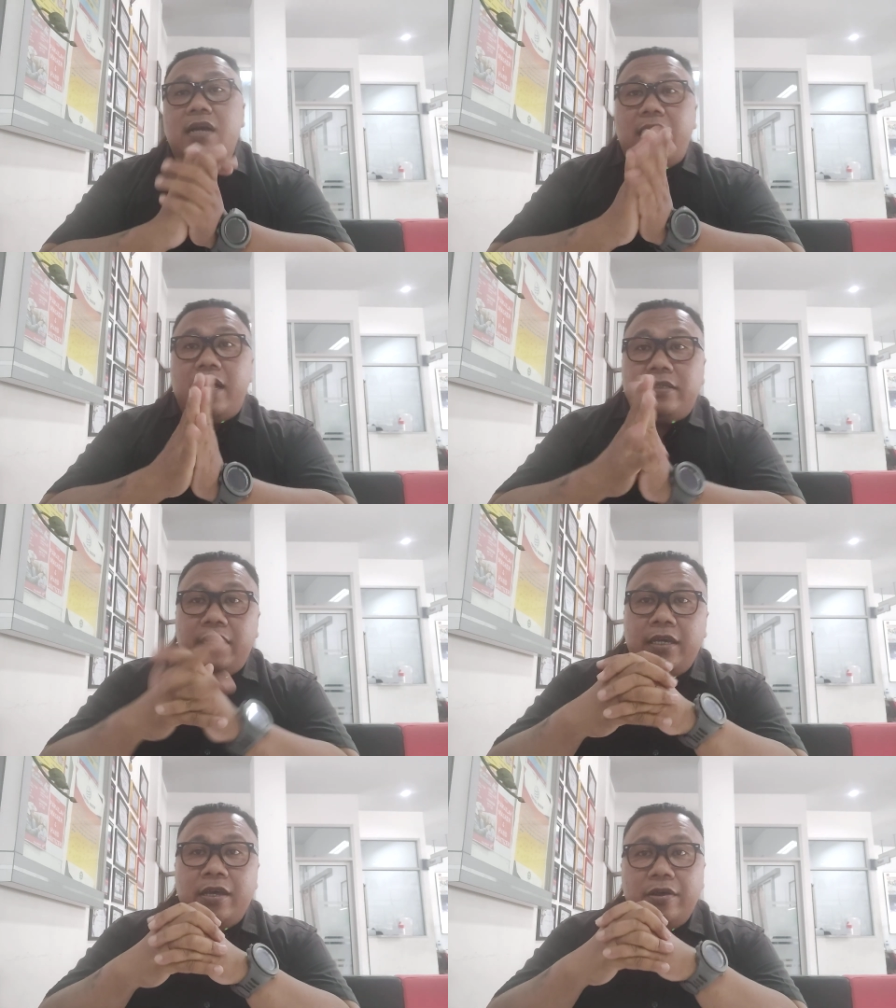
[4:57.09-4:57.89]
ke
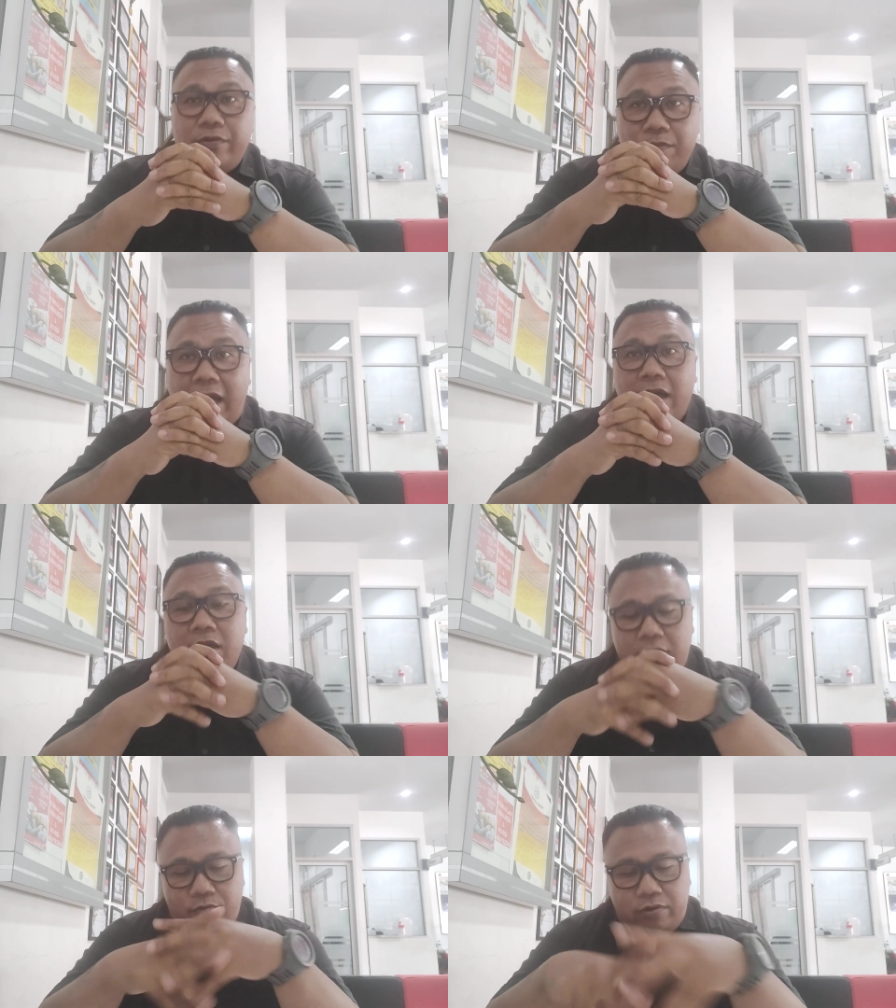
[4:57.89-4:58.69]
garasi rumah
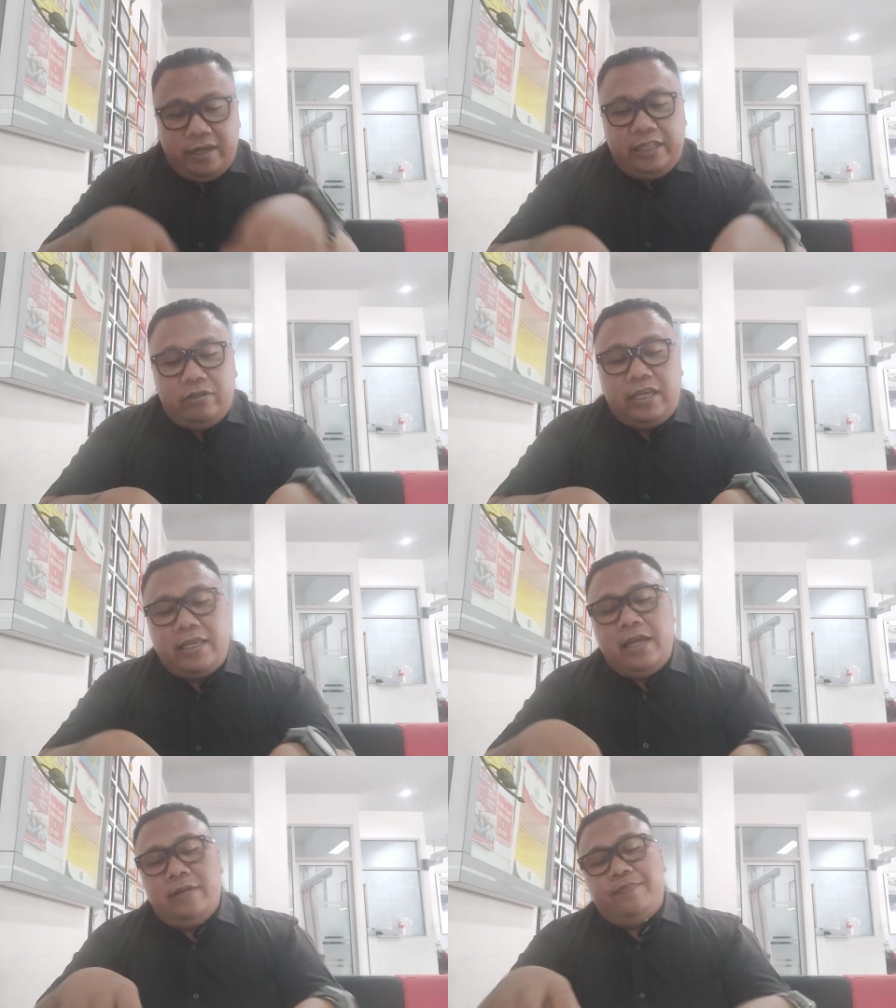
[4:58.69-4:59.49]
mungkin itu
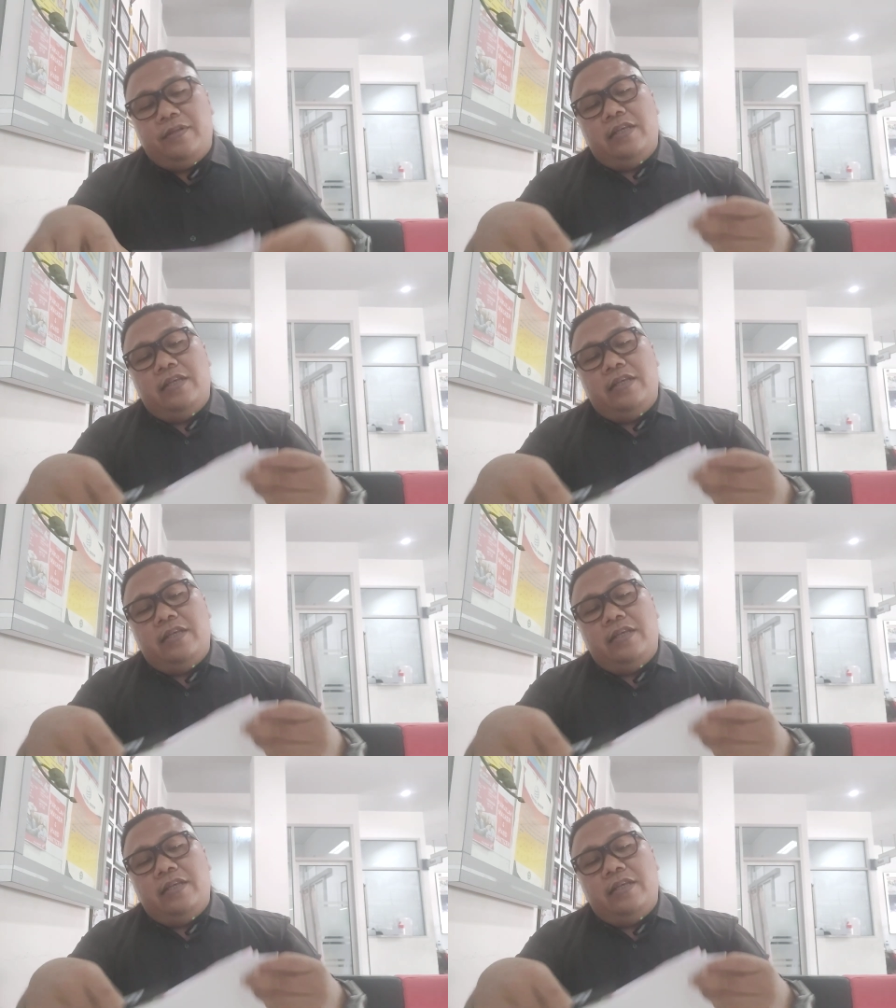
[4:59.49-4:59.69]
saja